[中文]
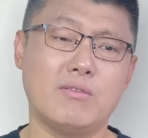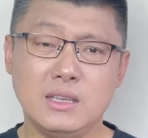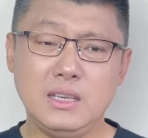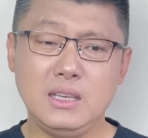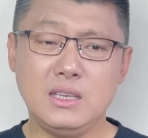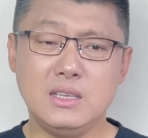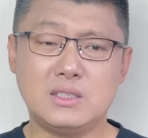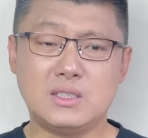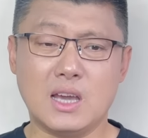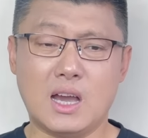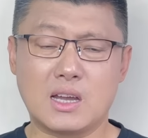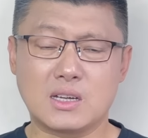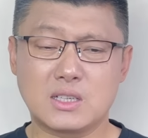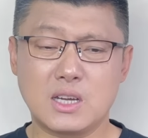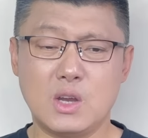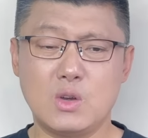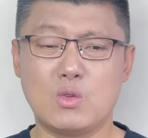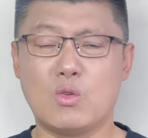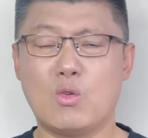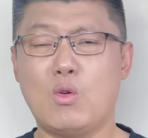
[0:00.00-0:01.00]
一讲
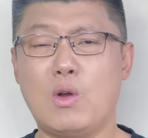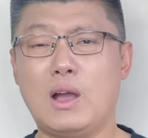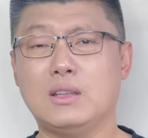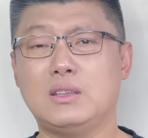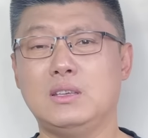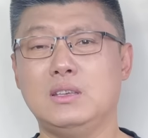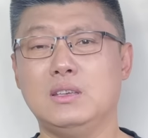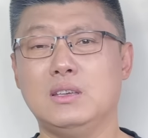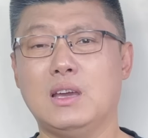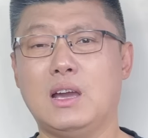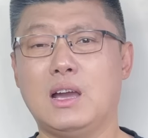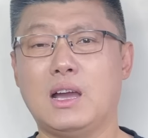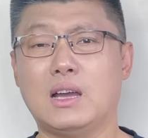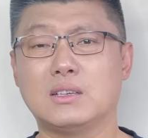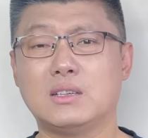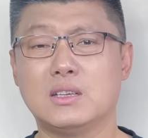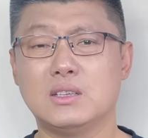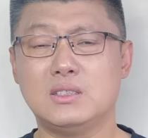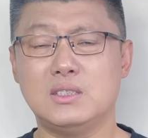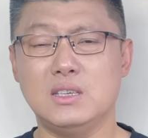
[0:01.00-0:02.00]
这种话题啊，
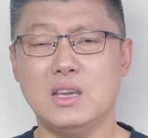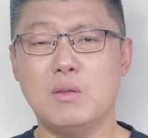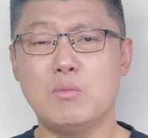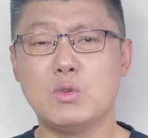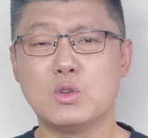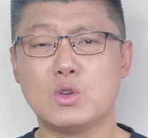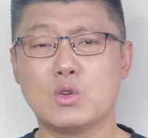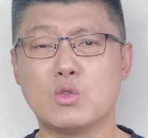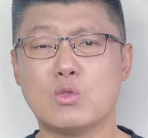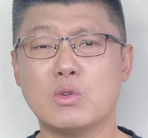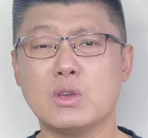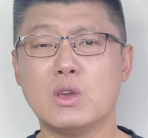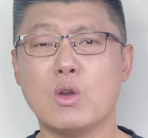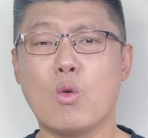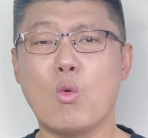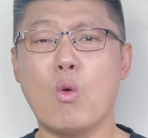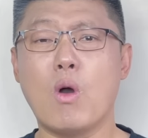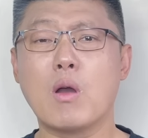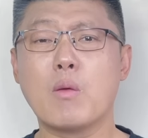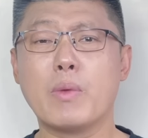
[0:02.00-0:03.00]
这个节目就容易
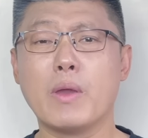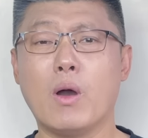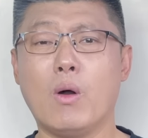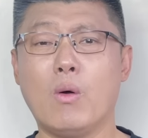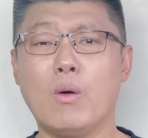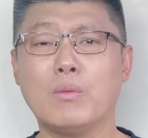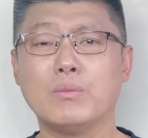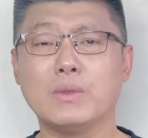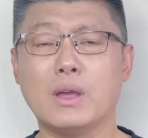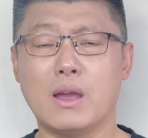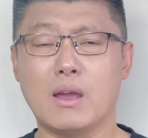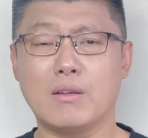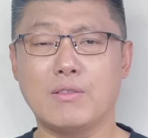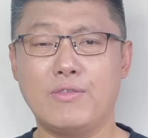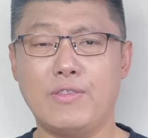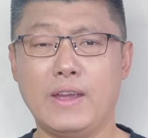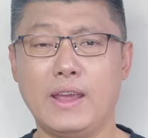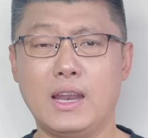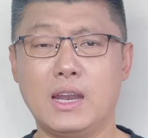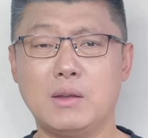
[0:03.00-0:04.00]
黄标啊，
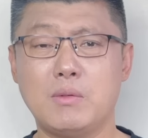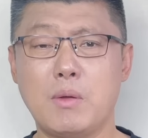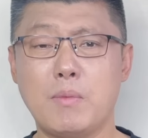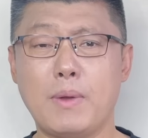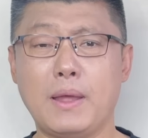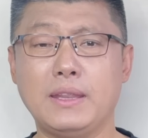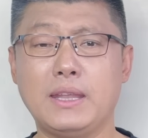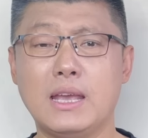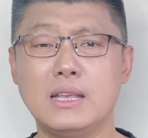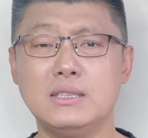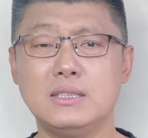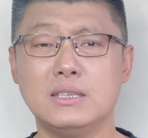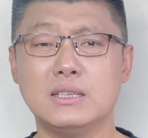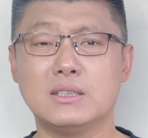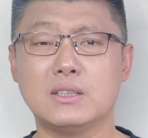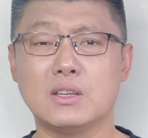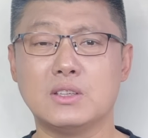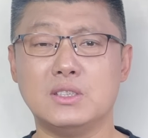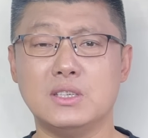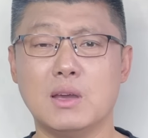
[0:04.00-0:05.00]
费了那么半天
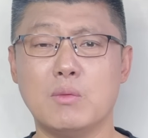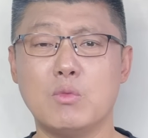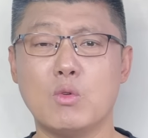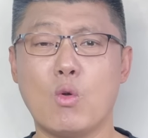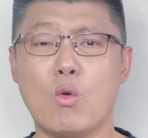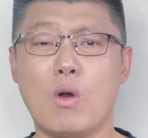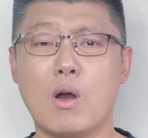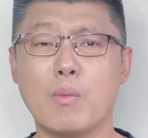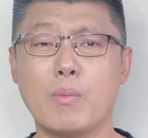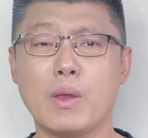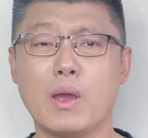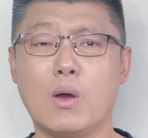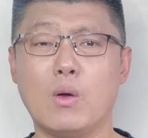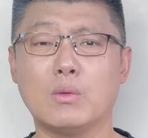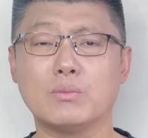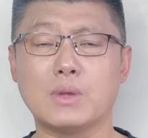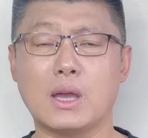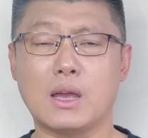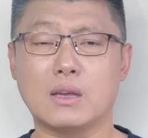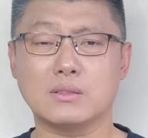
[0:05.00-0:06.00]
劲，这节目黄
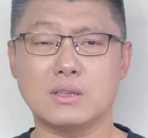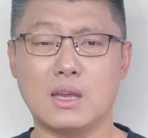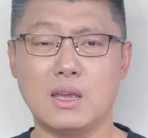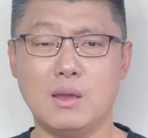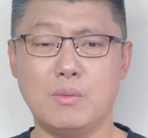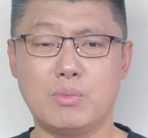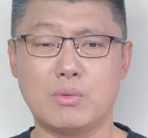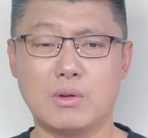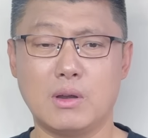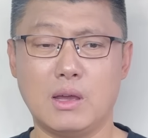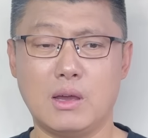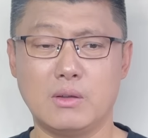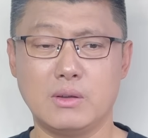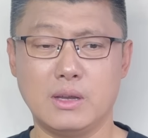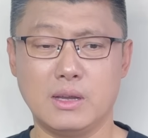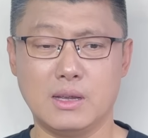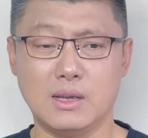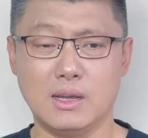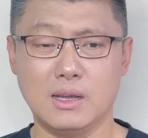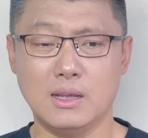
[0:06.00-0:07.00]
标啊，咱也不知道
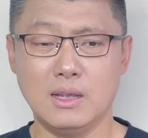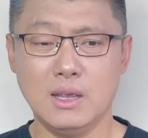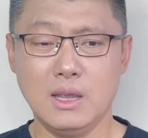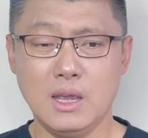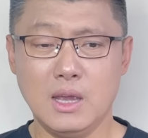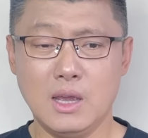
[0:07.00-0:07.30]
这个